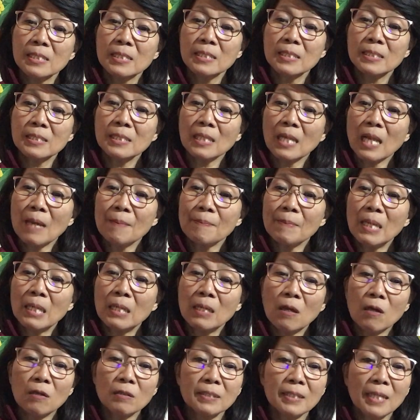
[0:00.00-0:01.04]
Selama
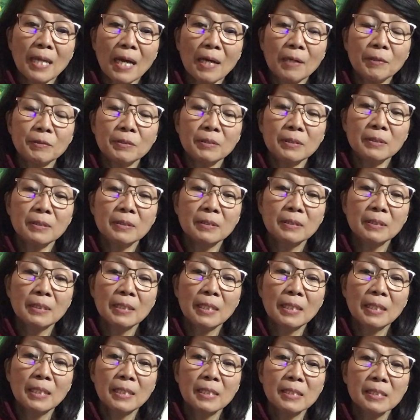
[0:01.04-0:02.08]
lockdown,
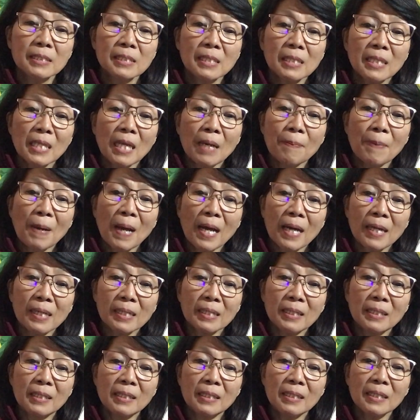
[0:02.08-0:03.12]
setiap
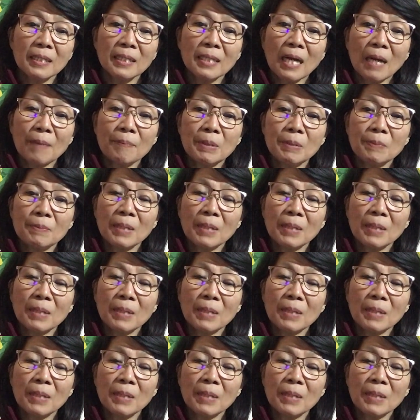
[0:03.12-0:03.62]
hari kami